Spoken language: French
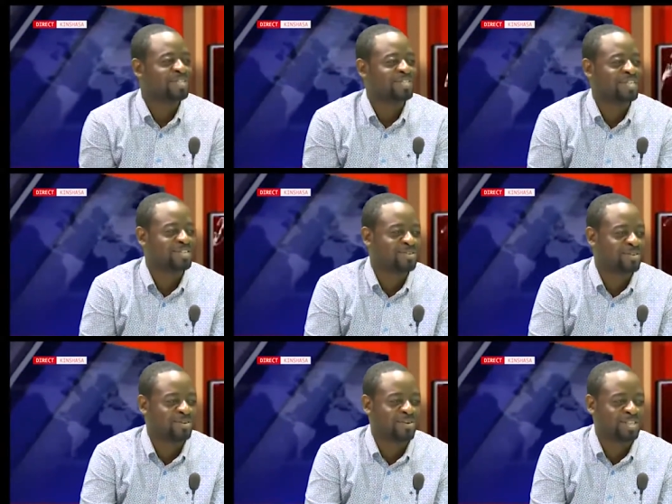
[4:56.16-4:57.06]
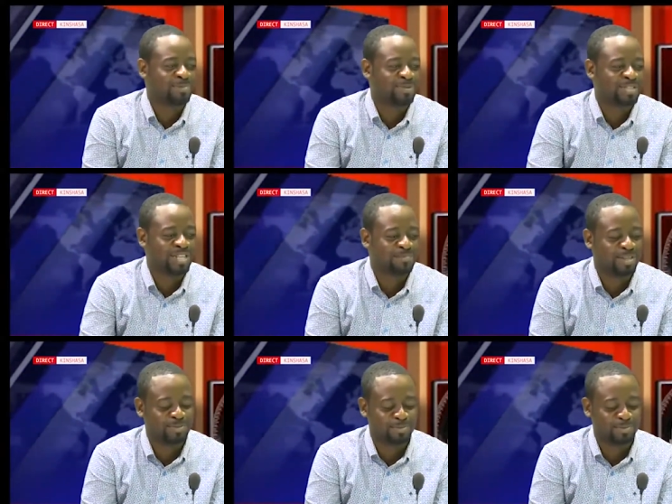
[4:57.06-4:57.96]
d'être de, responsable
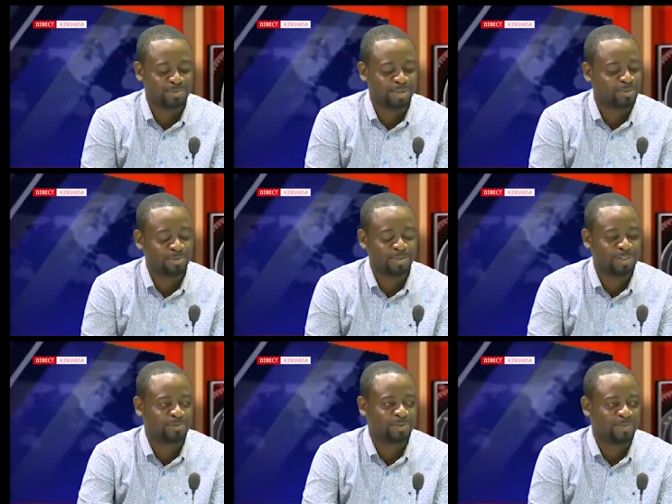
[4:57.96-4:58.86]
à, à tous les niveaux.